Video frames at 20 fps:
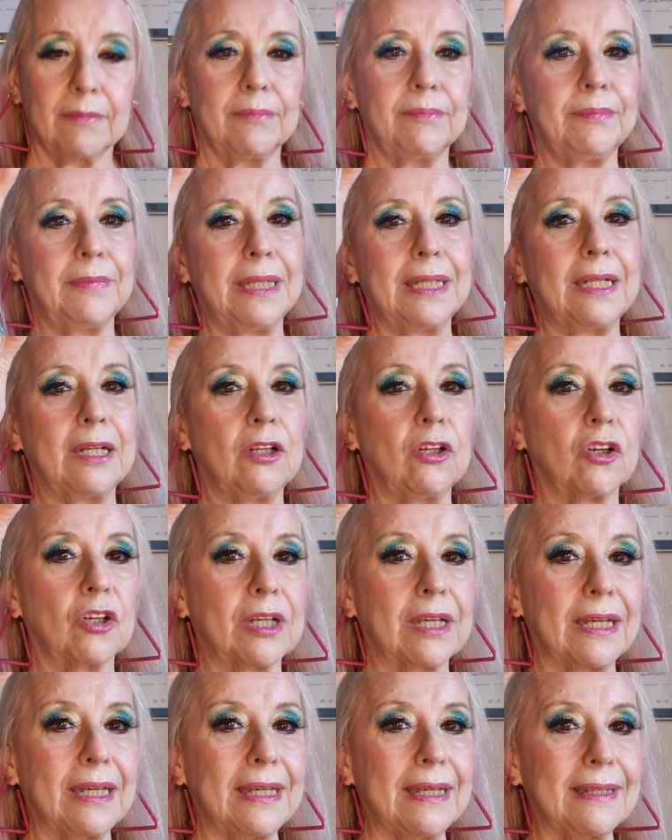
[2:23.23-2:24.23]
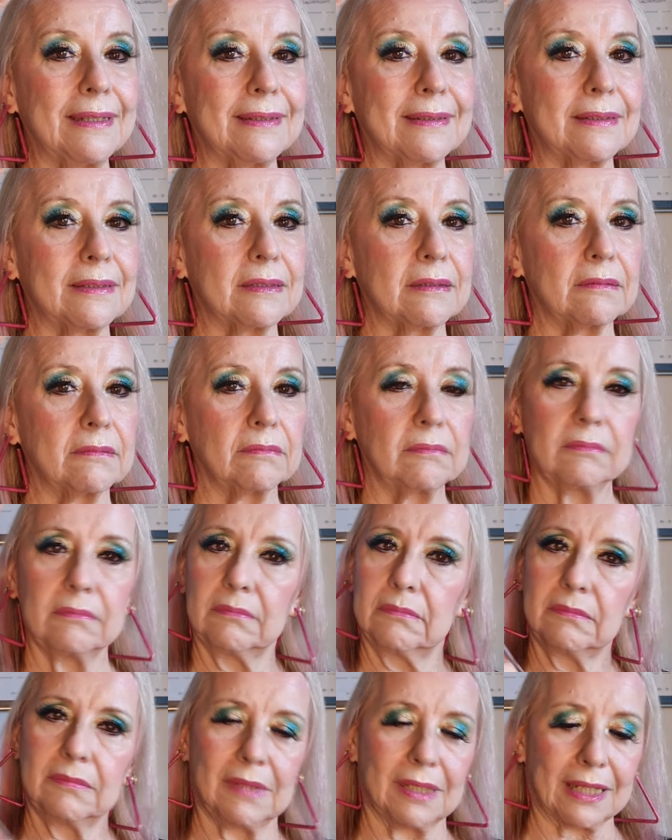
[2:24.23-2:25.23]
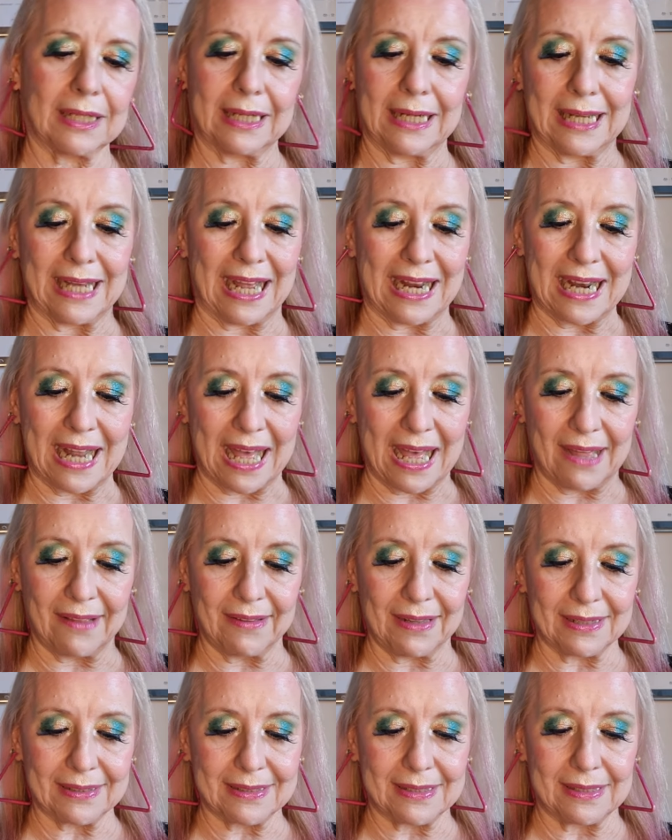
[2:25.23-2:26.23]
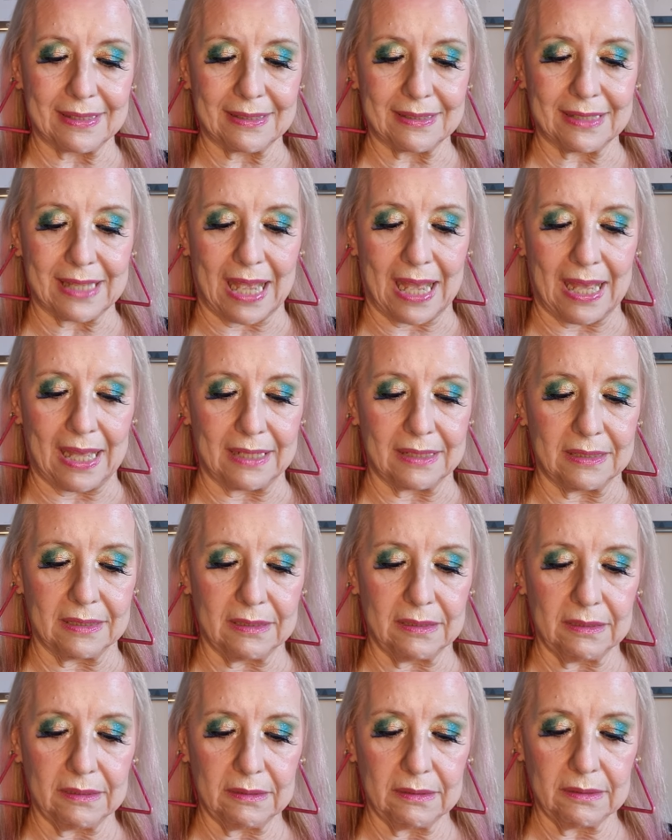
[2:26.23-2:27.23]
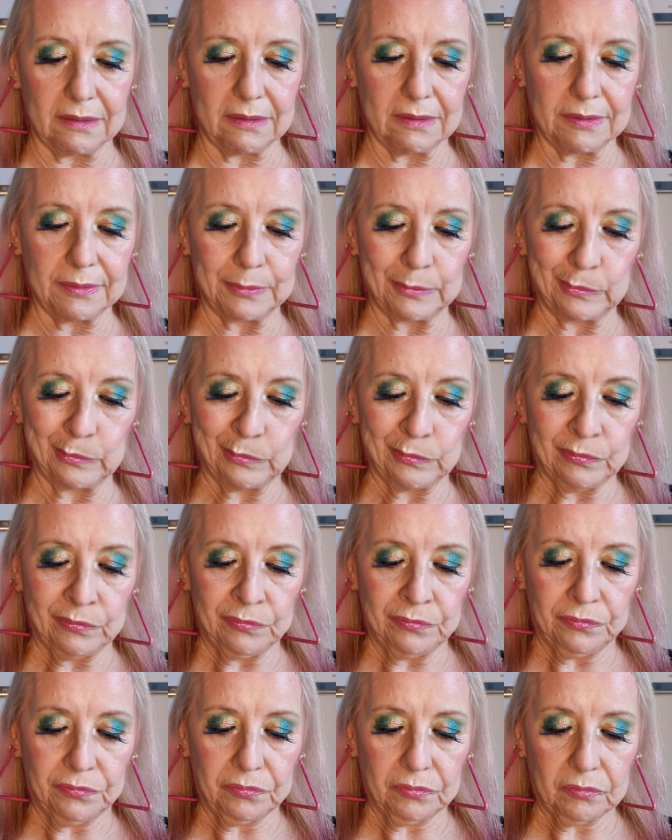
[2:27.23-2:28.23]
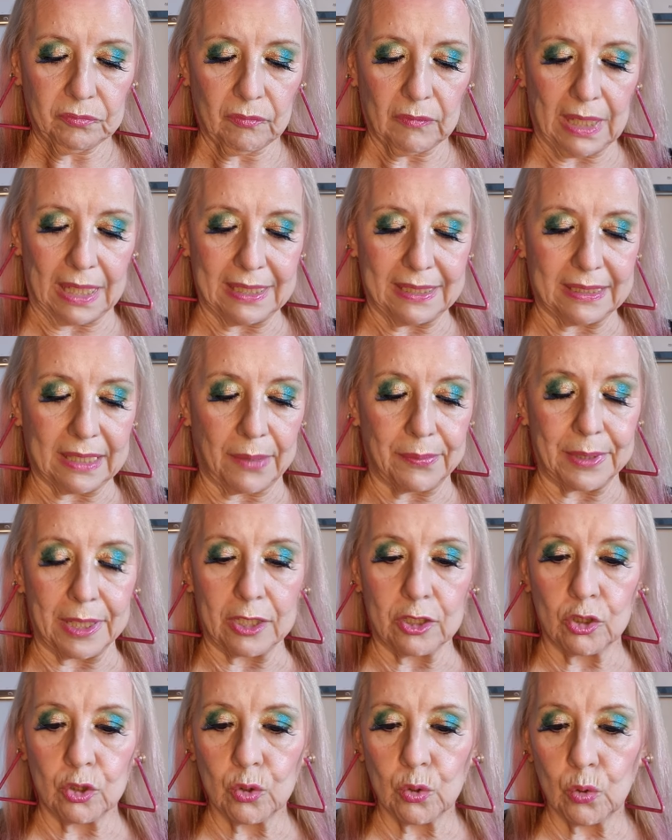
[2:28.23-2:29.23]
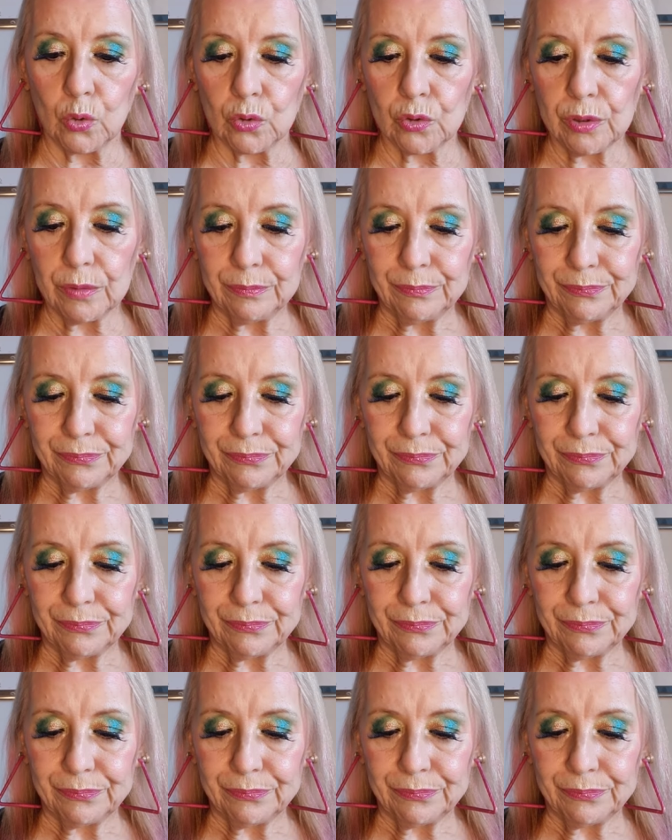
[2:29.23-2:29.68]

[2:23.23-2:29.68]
Mire lo que es. Regaladas están. está, es bien nude.